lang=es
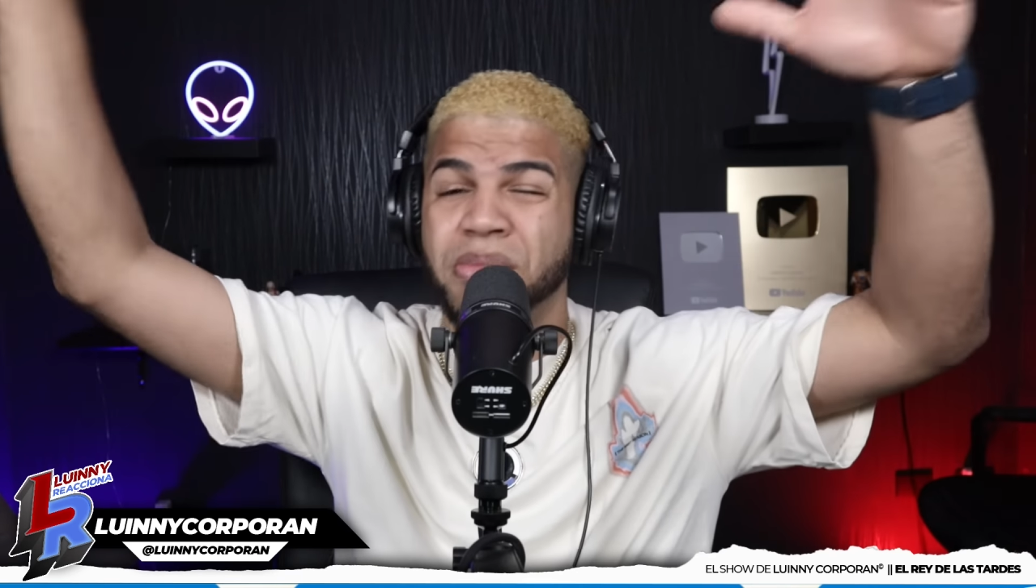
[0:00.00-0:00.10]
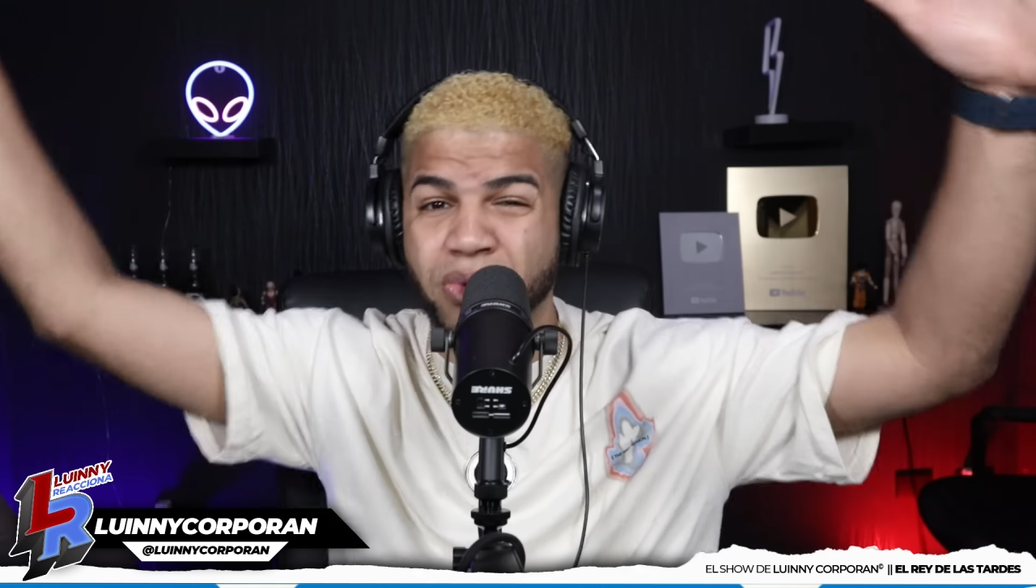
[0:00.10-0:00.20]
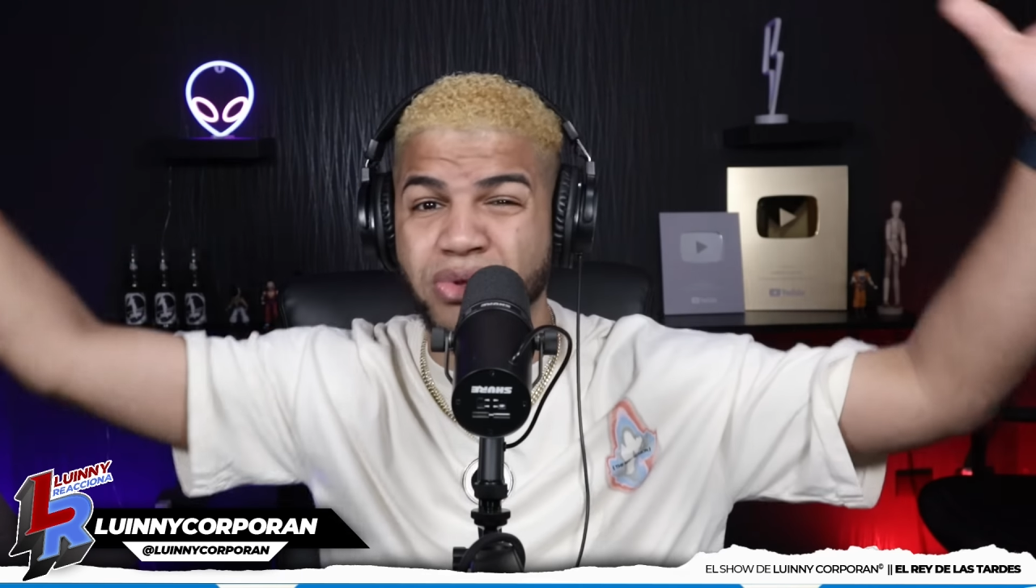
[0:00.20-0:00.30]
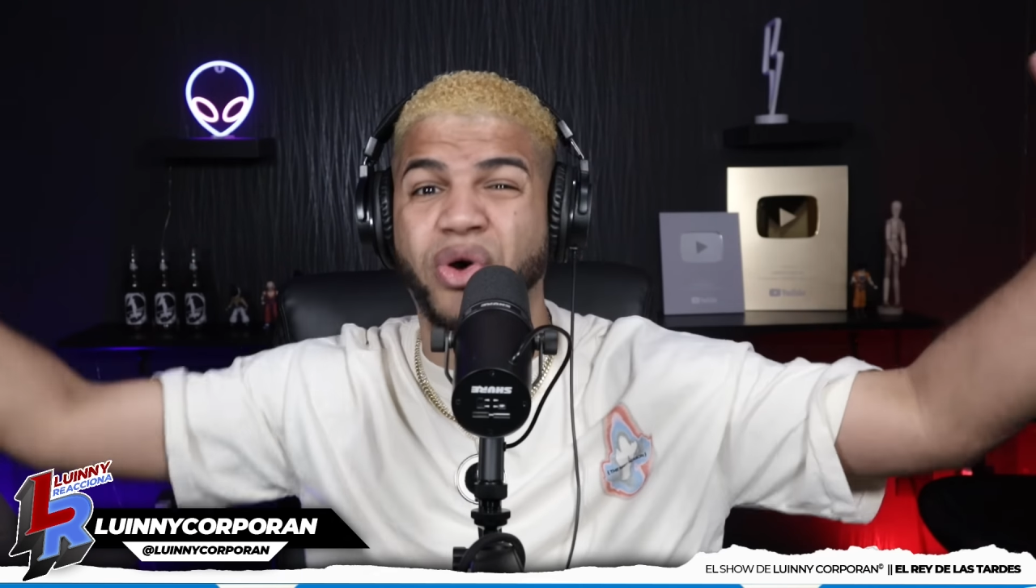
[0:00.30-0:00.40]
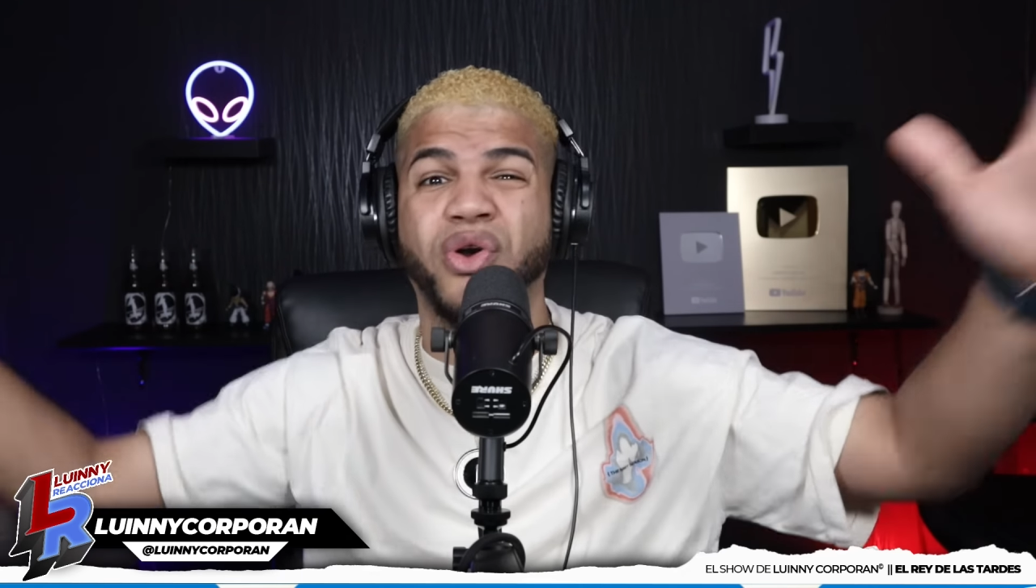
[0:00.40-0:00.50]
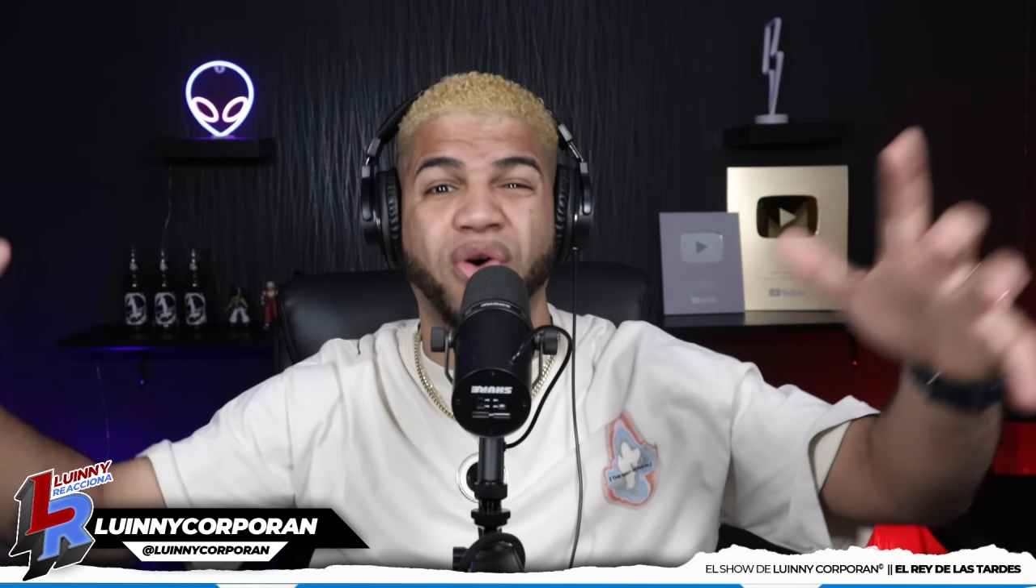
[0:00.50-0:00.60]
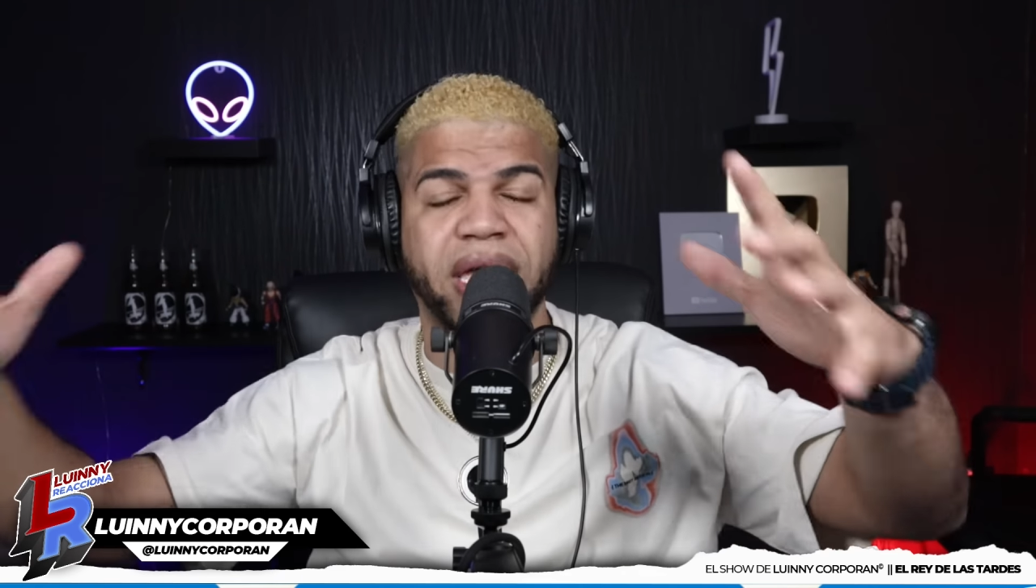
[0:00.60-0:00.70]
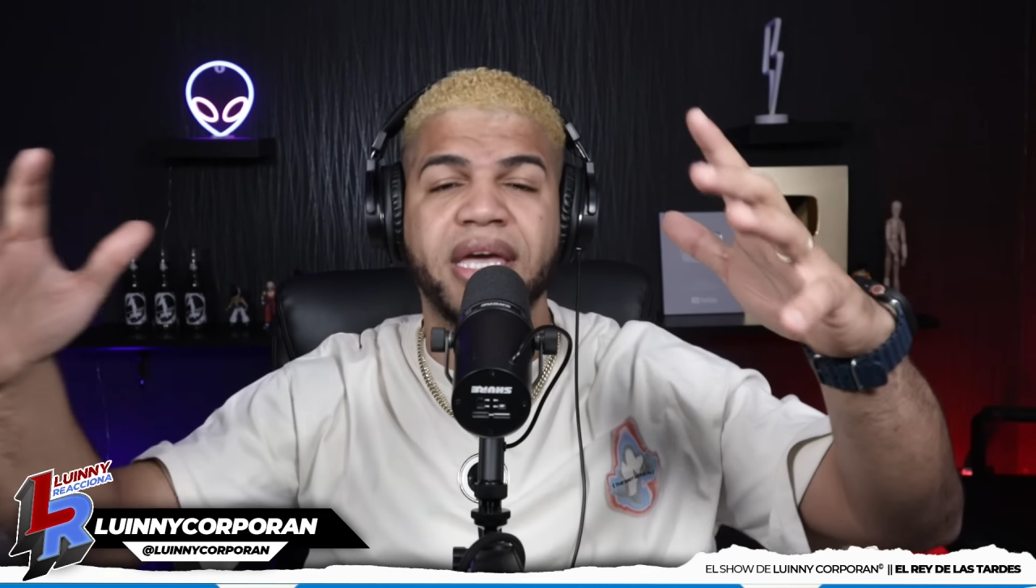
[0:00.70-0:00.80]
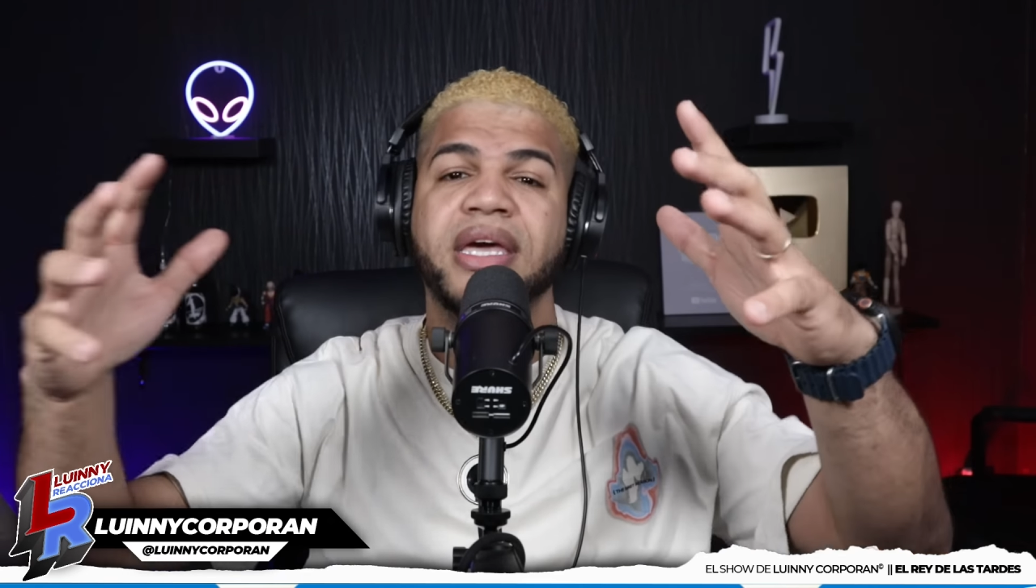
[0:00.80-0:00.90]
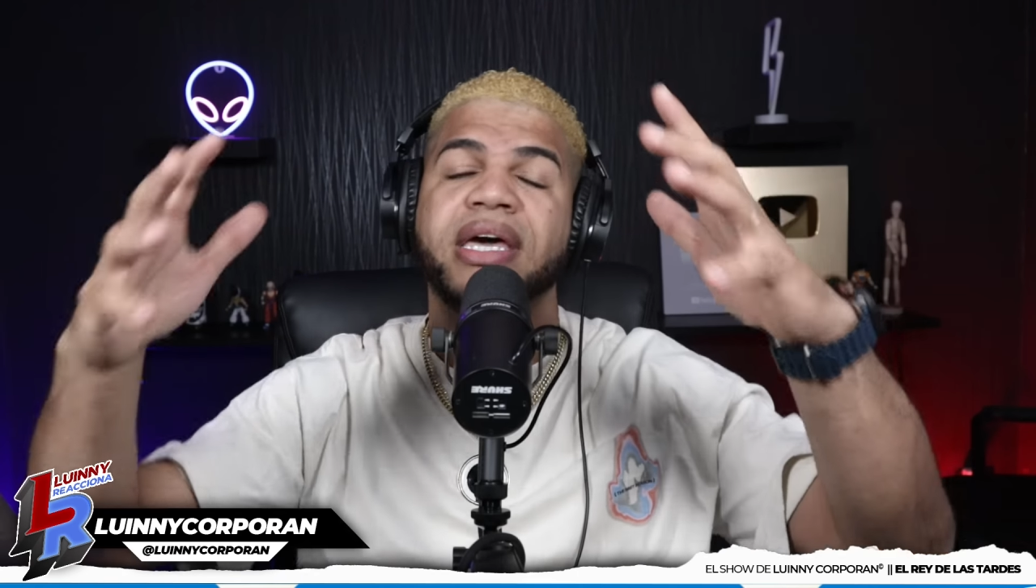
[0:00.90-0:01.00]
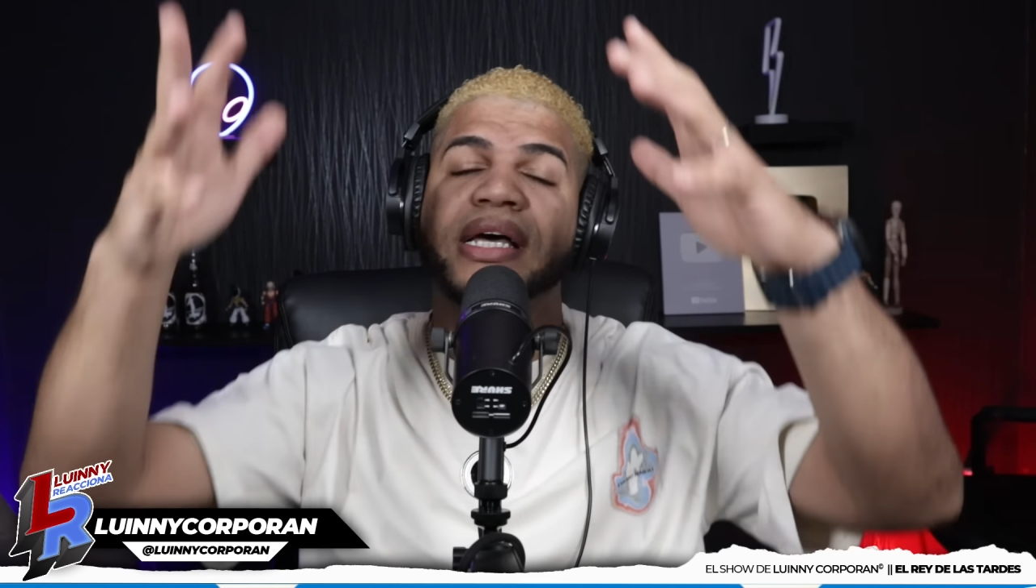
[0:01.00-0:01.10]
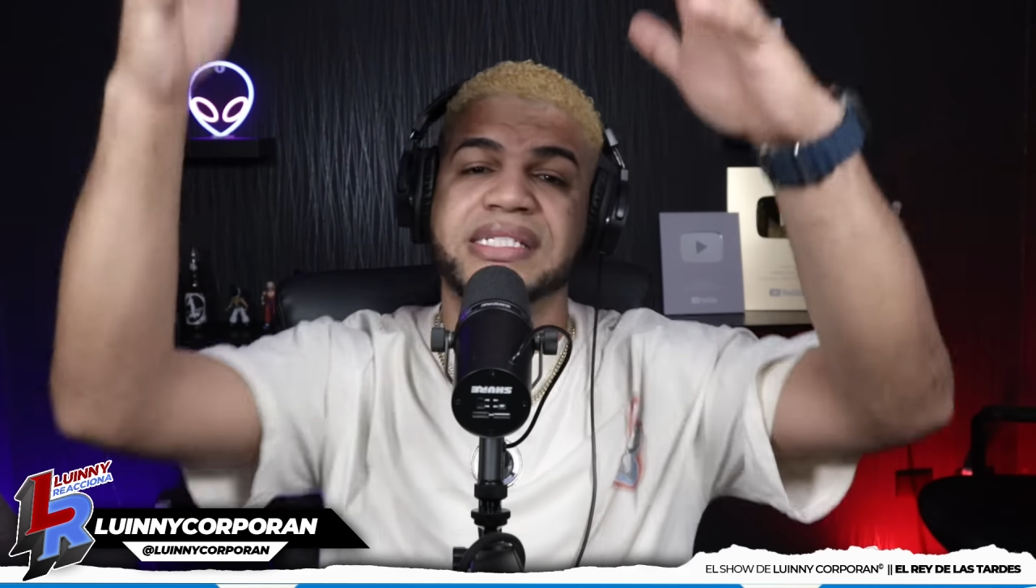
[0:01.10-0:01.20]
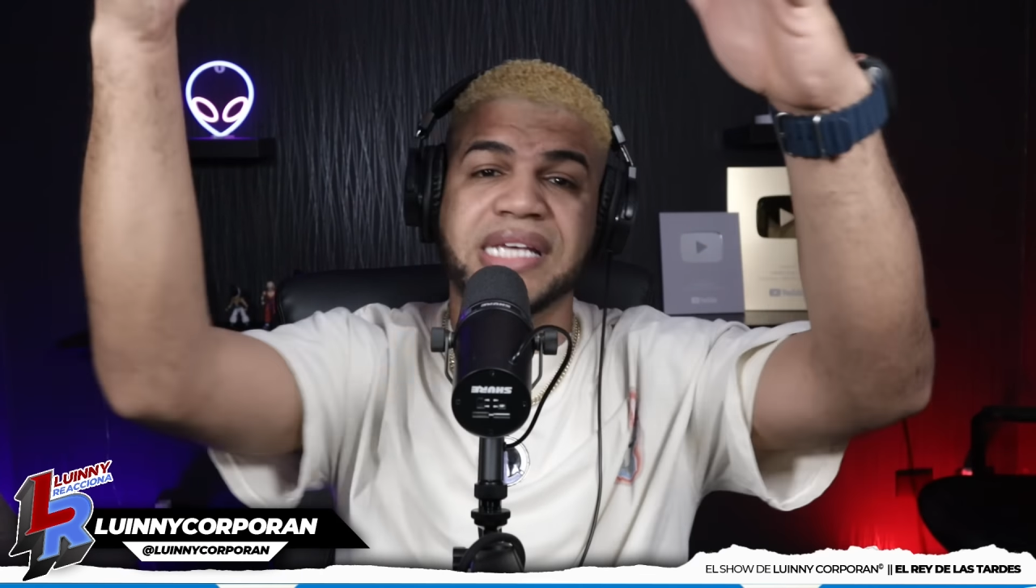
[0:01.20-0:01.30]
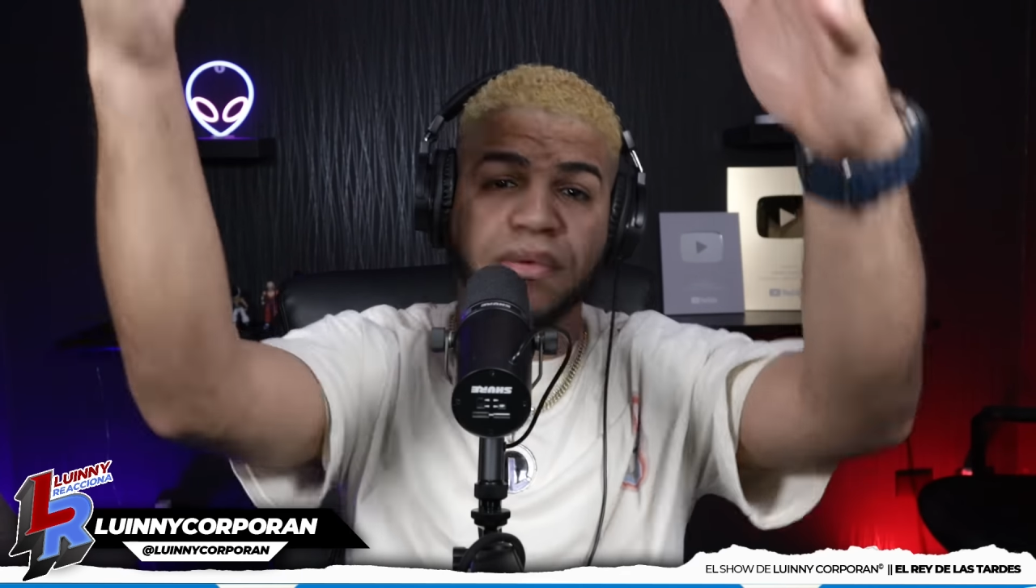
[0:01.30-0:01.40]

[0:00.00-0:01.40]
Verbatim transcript: mundo lo que se